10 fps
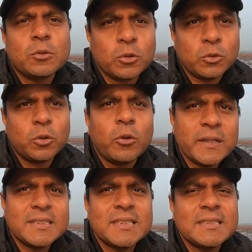তথ্য
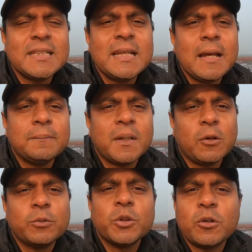রয়েছে যেগুলি আপনারা
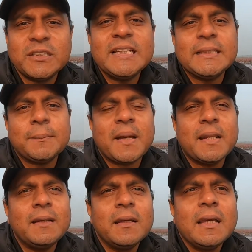খুব সহজে নিতে পারেন